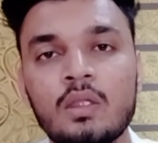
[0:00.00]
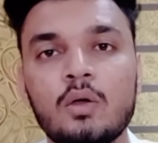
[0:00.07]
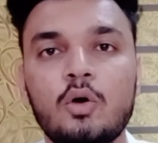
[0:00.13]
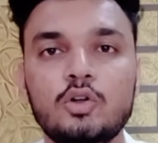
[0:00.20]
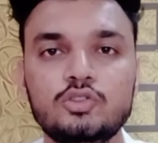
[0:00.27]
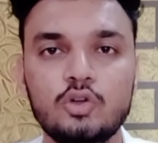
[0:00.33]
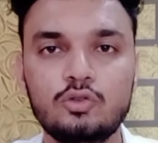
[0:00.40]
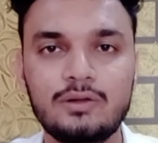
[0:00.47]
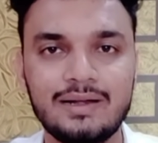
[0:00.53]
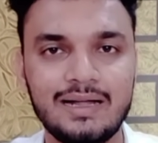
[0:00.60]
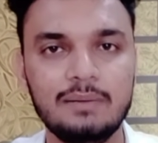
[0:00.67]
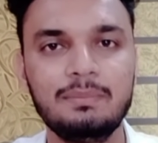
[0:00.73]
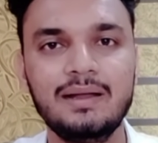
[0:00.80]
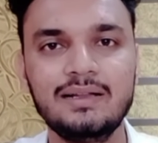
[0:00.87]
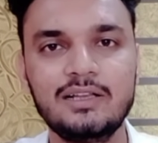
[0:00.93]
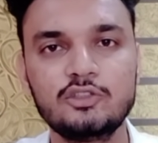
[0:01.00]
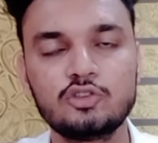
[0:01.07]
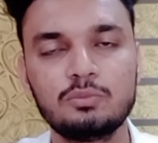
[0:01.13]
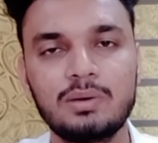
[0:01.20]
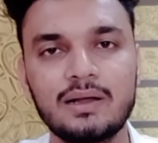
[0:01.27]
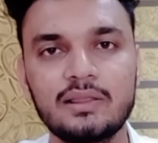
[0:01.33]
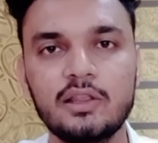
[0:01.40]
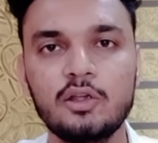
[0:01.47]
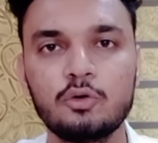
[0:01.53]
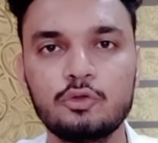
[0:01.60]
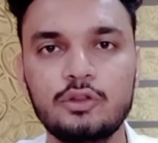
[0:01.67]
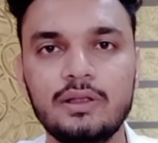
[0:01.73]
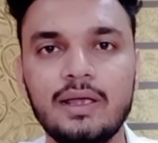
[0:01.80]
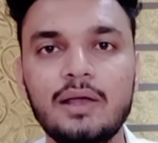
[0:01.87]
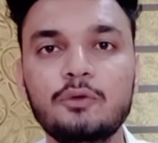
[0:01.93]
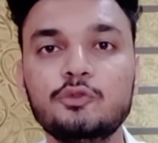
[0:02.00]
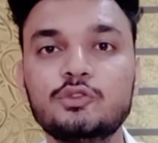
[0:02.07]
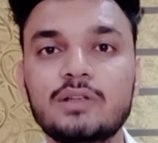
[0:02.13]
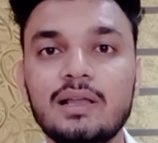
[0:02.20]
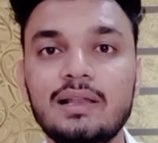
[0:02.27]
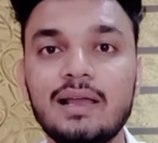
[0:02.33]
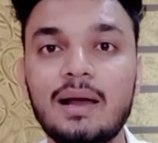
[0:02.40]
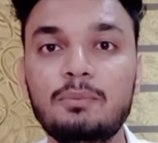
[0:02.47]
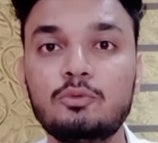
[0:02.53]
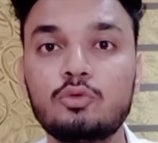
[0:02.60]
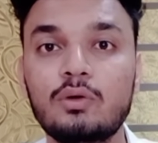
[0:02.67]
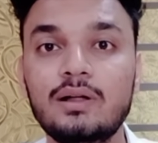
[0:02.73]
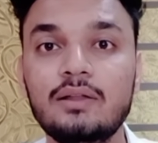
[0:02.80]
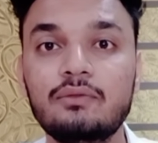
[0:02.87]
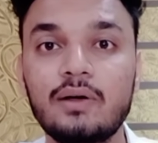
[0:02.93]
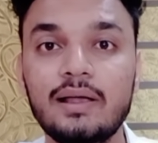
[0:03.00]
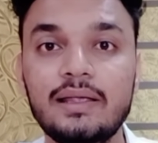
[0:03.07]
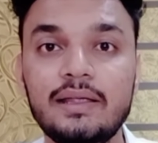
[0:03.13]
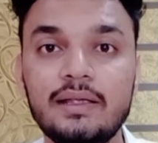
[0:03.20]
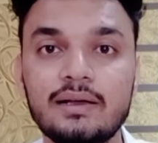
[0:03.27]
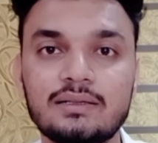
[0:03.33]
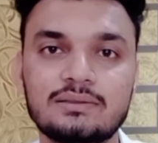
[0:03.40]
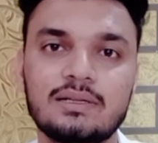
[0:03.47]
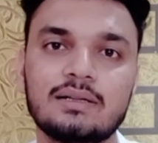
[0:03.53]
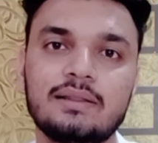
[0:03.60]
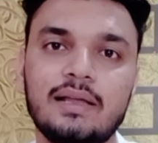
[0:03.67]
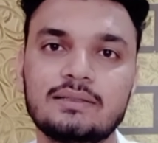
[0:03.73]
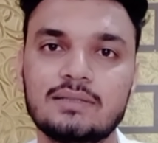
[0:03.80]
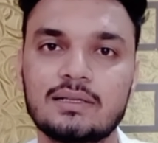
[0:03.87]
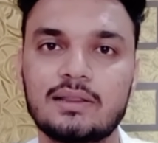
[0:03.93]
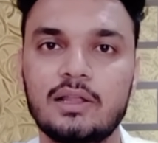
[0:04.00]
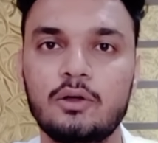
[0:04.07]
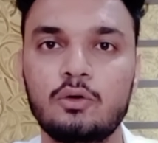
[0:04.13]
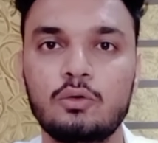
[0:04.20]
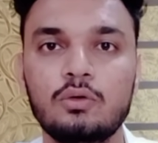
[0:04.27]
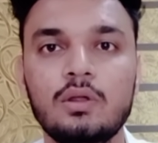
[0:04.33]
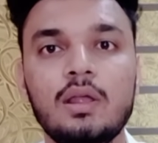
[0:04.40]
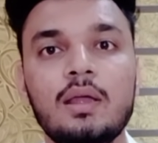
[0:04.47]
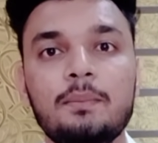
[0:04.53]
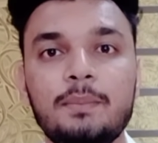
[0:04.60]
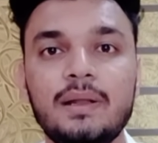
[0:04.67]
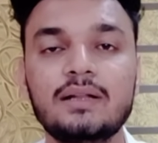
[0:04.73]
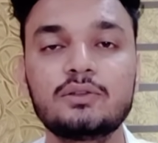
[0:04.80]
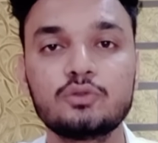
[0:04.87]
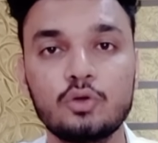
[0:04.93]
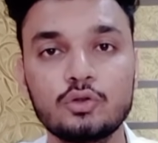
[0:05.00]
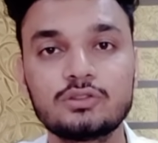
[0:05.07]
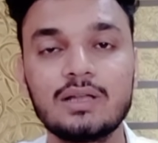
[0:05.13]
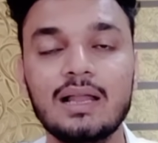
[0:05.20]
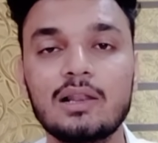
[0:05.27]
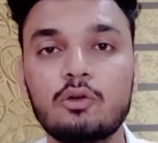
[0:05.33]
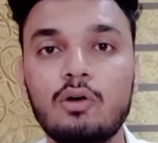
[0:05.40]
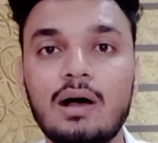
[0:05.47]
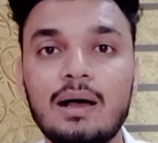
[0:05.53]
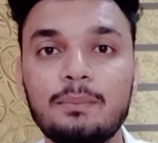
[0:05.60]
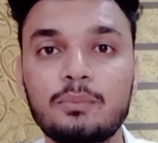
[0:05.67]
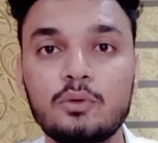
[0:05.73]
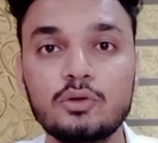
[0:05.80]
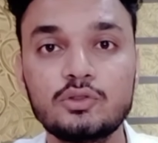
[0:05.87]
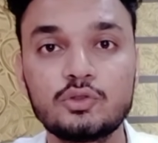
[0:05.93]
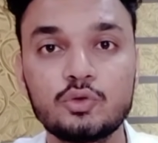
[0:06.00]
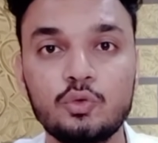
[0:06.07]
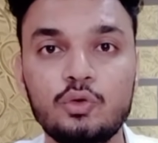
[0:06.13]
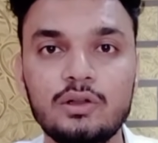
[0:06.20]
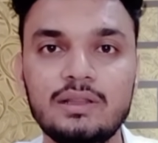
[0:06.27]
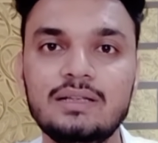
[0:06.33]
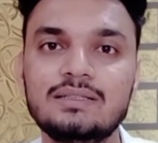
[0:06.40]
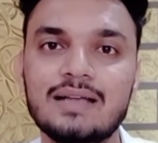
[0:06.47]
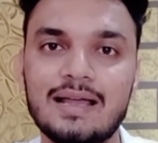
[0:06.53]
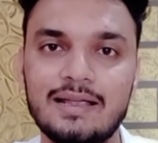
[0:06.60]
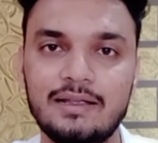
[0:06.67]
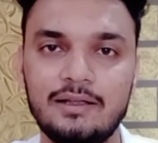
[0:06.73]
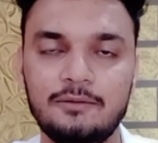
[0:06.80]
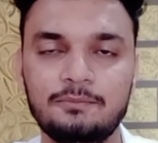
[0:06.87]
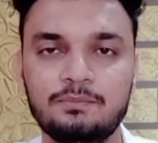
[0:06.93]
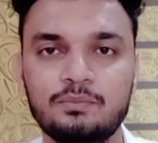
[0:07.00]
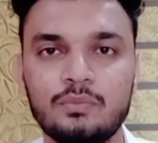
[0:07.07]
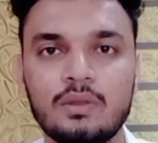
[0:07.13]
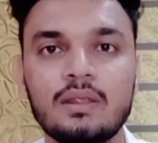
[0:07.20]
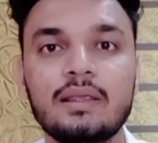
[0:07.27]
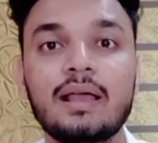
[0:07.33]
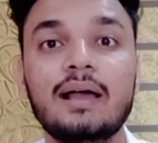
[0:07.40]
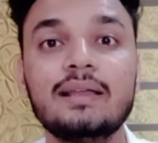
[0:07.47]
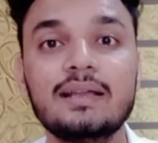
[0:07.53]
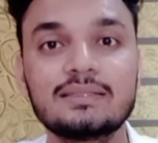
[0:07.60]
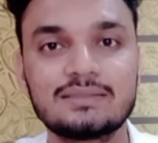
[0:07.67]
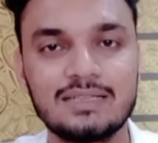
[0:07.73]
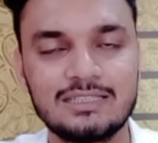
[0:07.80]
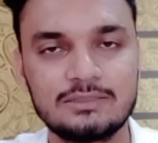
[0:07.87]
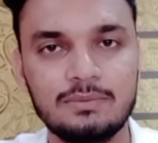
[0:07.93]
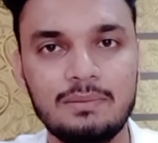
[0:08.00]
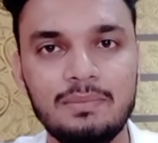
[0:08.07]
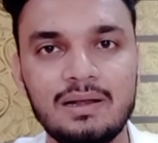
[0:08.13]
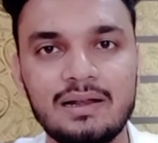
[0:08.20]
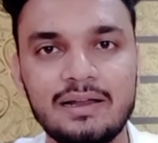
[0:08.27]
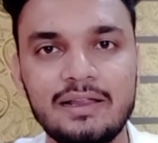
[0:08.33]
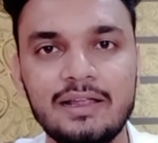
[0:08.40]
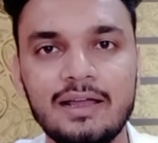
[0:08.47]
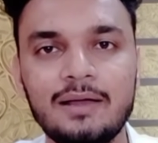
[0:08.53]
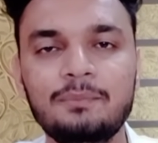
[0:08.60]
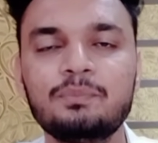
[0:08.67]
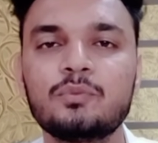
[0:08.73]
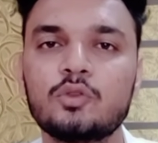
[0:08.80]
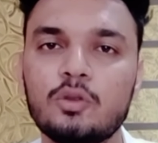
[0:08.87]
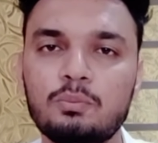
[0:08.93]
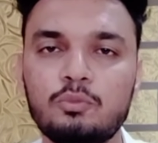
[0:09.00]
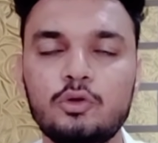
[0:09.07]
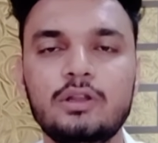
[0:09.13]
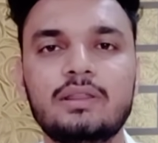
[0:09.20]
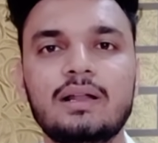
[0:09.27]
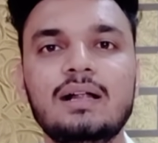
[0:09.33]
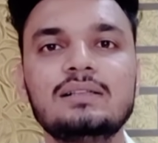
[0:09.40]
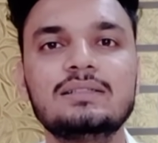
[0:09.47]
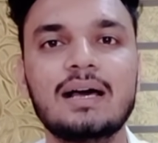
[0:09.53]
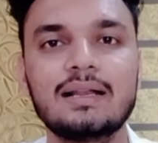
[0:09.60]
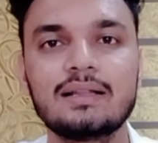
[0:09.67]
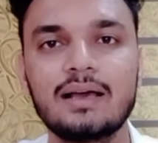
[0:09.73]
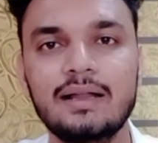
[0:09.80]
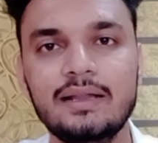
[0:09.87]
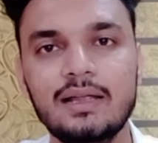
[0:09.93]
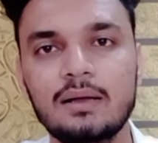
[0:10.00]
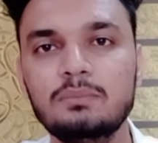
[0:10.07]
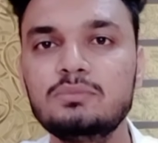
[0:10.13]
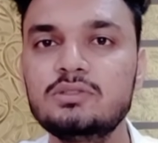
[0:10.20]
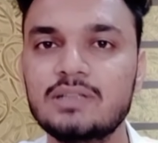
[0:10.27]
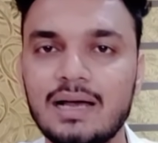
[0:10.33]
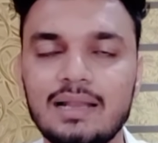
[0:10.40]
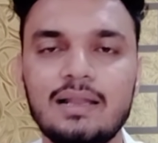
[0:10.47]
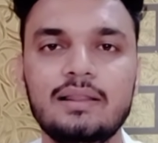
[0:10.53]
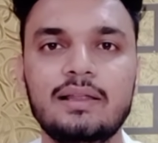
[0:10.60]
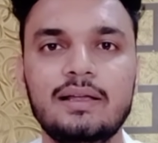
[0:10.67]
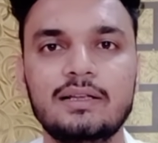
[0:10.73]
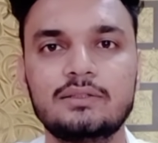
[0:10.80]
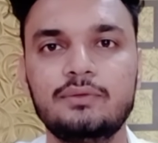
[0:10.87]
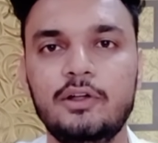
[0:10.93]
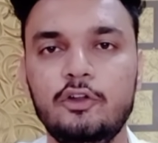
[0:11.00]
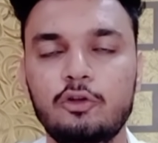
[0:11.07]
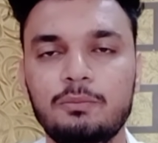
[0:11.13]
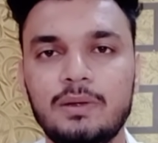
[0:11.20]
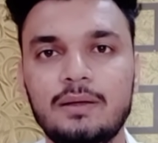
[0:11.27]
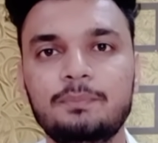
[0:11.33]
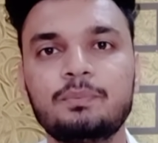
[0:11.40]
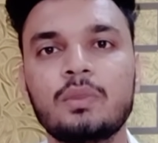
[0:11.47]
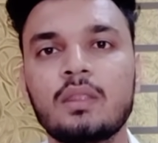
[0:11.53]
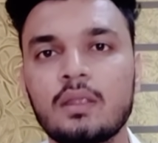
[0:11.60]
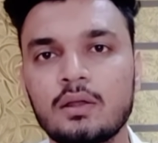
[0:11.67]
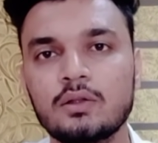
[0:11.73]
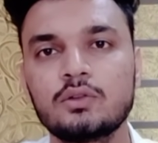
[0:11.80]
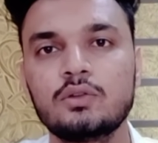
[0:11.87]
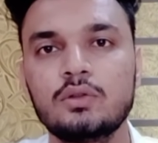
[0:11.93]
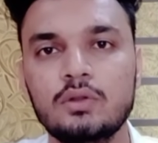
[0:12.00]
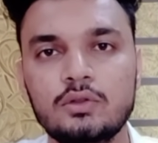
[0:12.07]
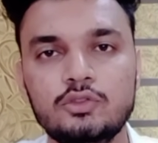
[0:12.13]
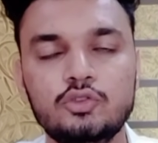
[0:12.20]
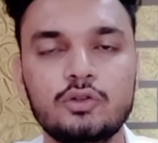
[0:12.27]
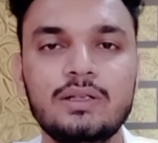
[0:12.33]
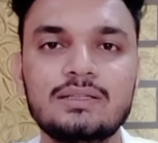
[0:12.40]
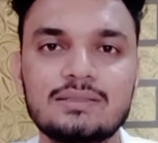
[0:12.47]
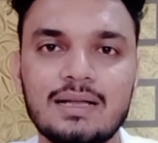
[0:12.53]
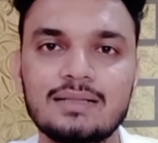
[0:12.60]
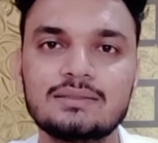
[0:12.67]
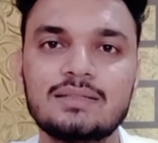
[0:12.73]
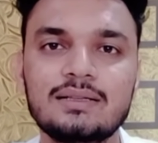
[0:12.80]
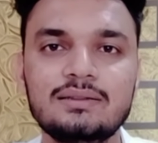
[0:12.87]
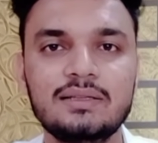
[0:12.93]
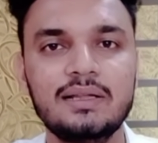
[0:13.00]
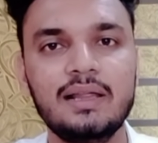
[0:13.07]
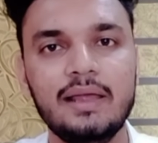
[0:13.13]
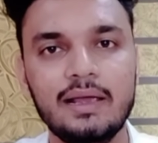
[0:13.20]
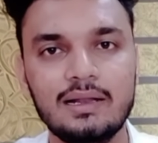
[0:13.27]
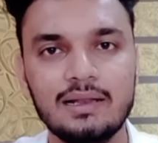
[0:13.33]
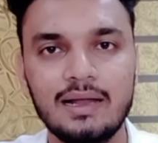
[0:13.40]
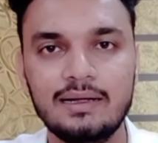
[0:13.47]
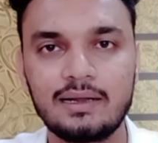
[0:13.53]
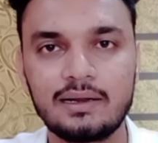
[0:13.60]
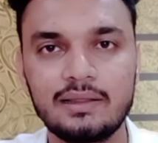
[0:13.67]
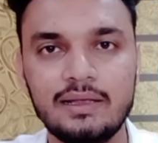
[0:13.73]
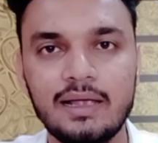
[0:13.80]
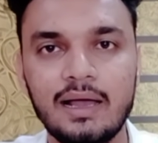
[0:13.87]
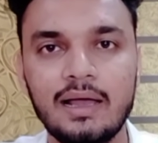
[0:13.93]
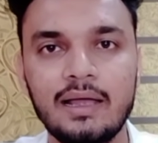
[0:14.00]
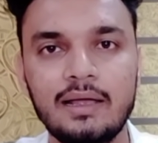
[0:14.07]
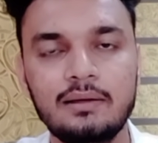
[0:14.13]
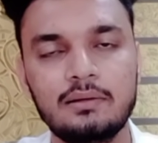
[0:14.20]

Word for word: और जो ट्रेडमैन की जो भर्ती होती है उसके लिए आप 25 ईयर्स तक देख सकते हो मीन्स दो साल को आपको छूट दी जाएगी क्या ये सच में मिल रही है तो पूरी तरह जानकारी हम जान लेते हैं इस वीडियो में जो कि सांसद ने एक लेटर दिया है